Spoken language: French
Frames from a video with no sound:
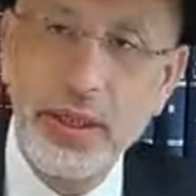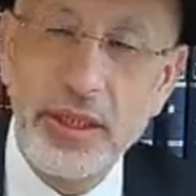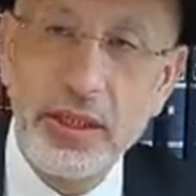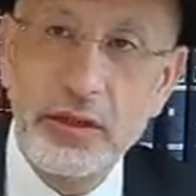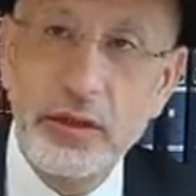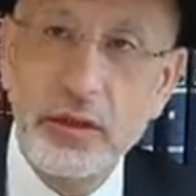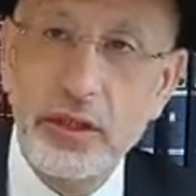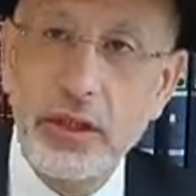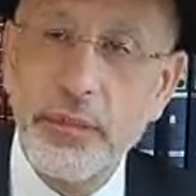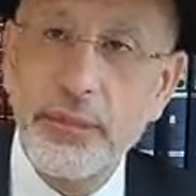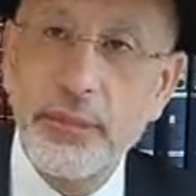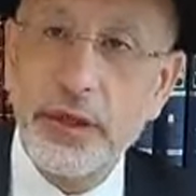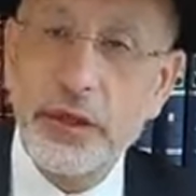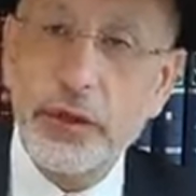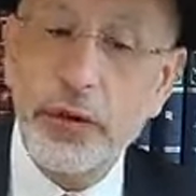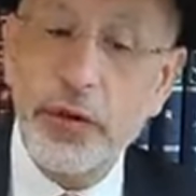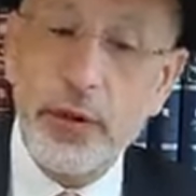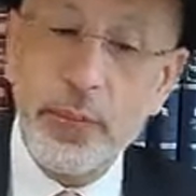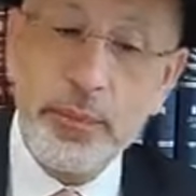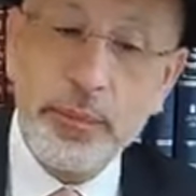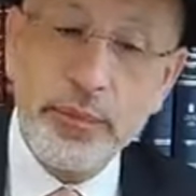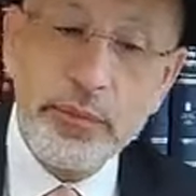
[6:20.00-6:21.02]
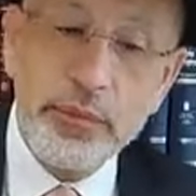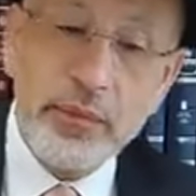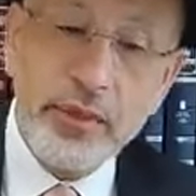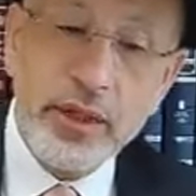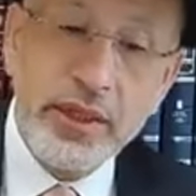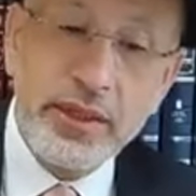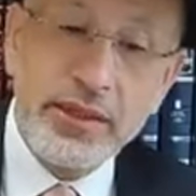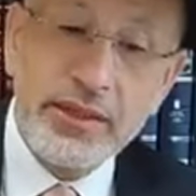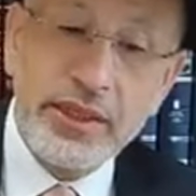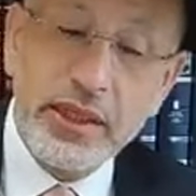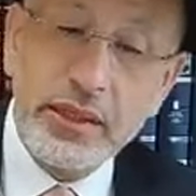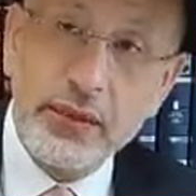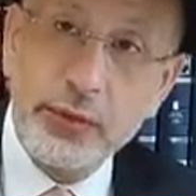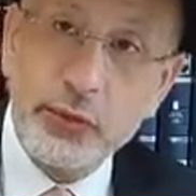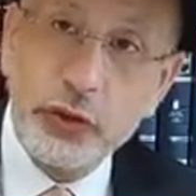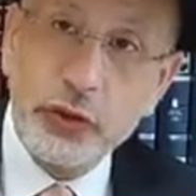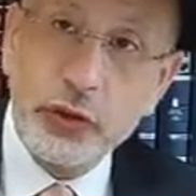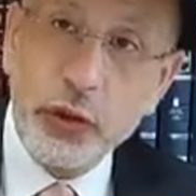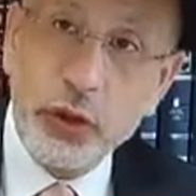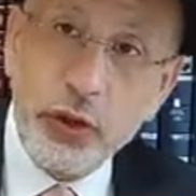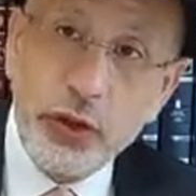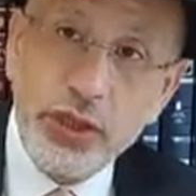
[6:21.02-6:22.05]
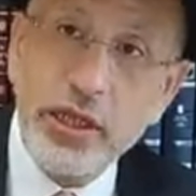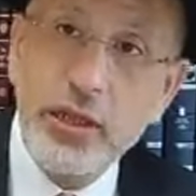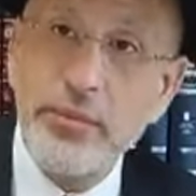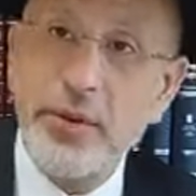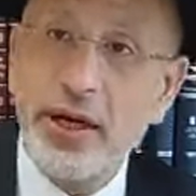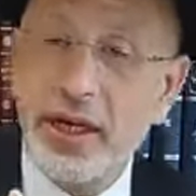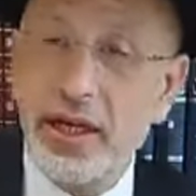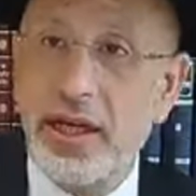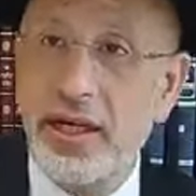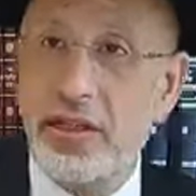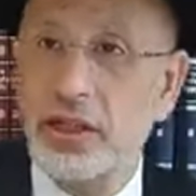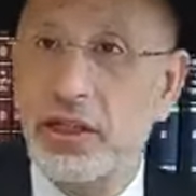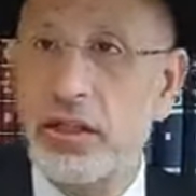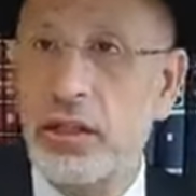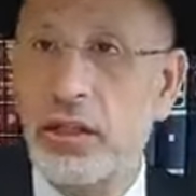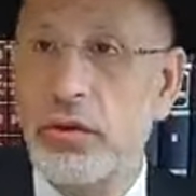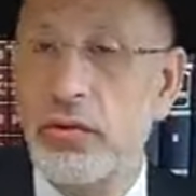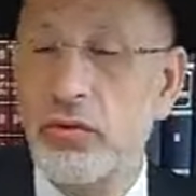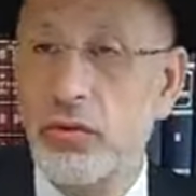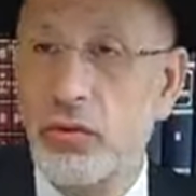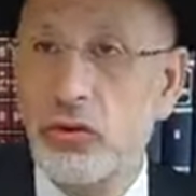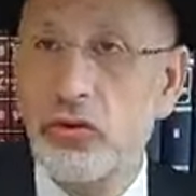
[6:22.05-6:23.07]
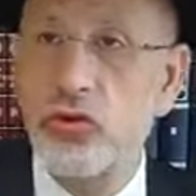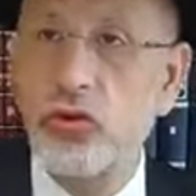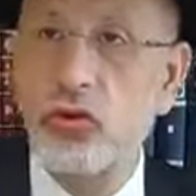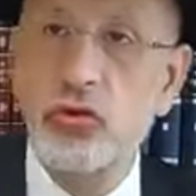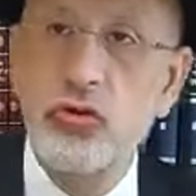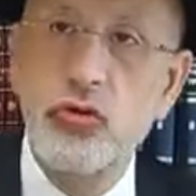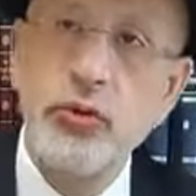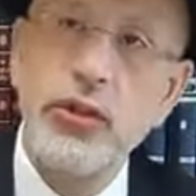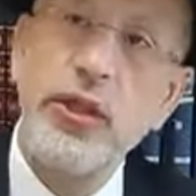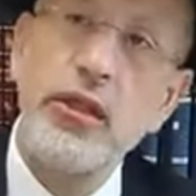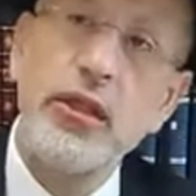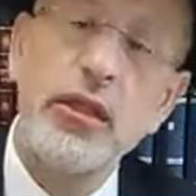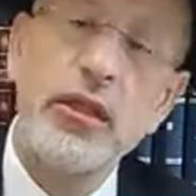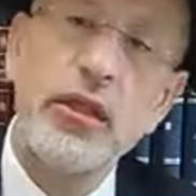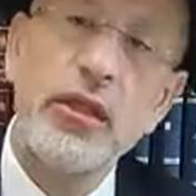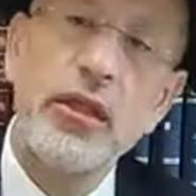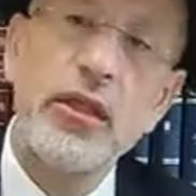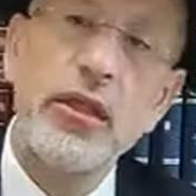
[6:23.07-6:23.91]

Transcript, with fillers: Ce qui fait que ce redémarrage d'aujourd'hui,